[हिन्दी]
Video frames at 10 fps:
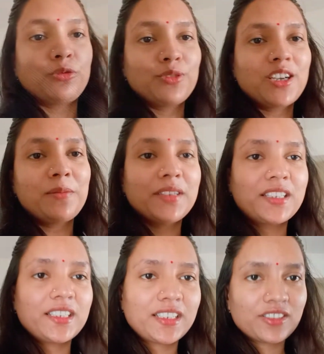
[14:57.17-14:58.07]
उनका
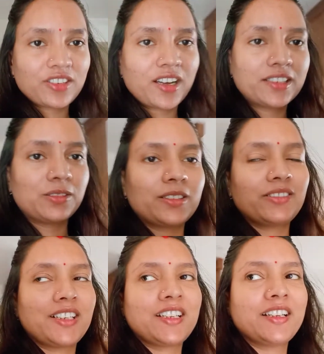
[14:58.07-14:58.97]
मीटिंग स्टार्ट होने
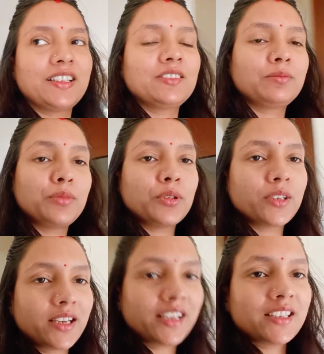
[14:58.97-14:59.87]
वाला है बोल
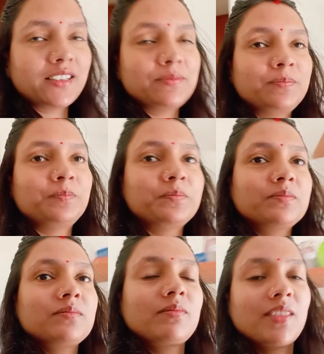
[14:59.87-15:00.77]
रहे हैं कि
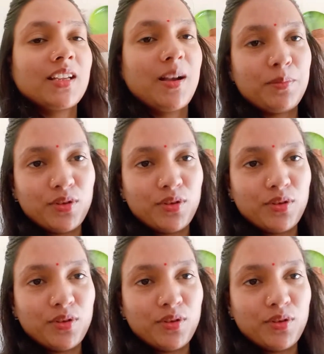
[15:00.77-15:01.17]
हम